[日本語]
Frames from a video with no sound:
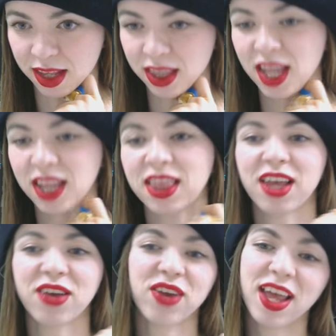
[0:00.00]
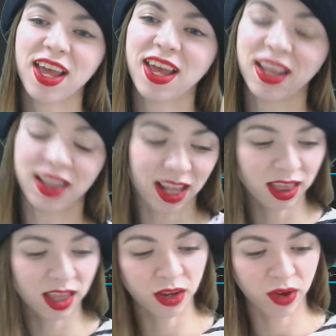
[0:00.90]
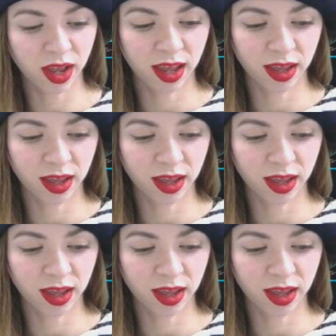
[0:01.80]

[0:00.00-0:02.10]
なってくれなってくれ